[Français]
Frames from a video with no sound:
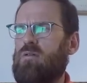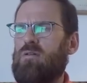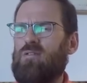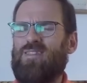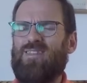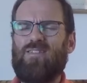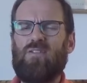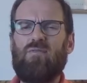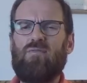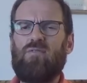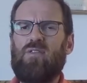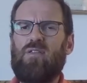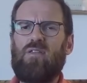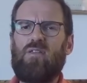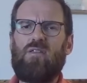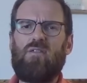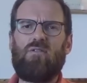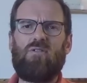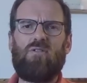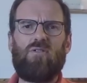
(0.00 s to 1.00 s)
des
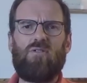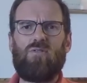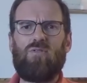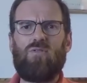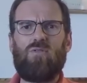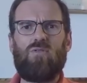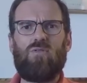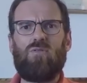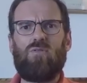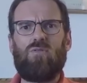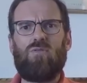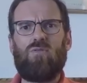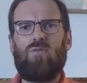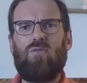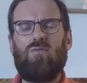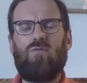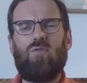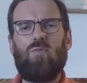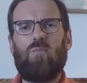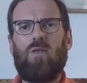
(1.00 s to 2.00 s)
envies de,
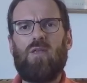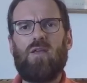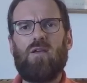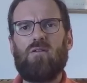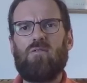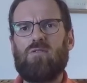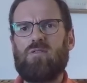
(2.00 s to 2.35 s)
vomir,